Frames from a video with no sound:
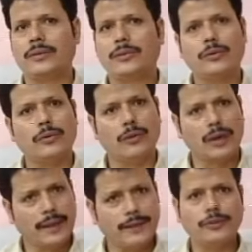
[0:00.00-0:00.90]
তো
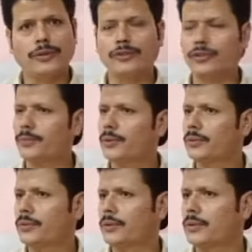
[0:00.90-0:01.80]
অনেকেই সদস্যপদ
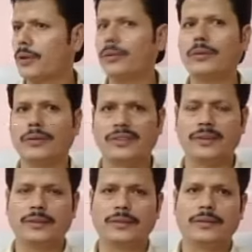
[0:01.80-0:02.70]
গ্রহণ
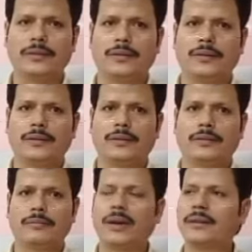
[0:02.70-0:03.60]
করছেন
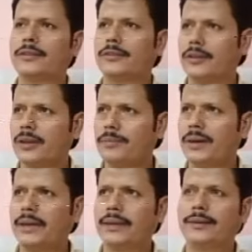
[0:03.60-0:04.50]
ভারতীয় জনতা
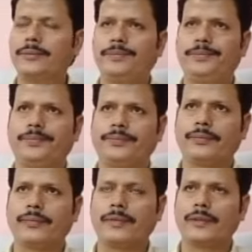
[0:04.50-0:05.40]
পার্টির
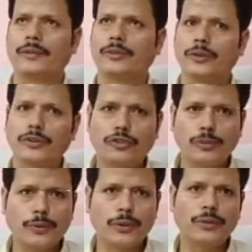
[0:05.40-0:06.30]

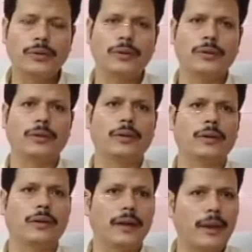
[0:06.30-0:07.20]
সদস্যপদ
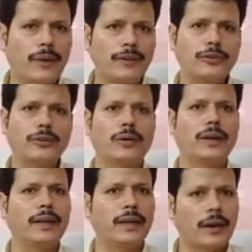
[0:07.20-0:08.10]
নেওয়ার জন্য
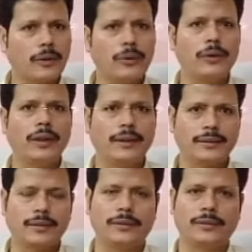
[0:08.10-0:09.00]
অনেকেই আগ্রহ হয়ে
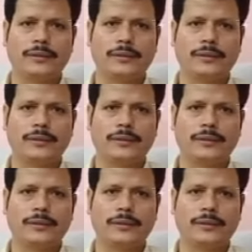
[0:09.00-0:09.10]
এসছেন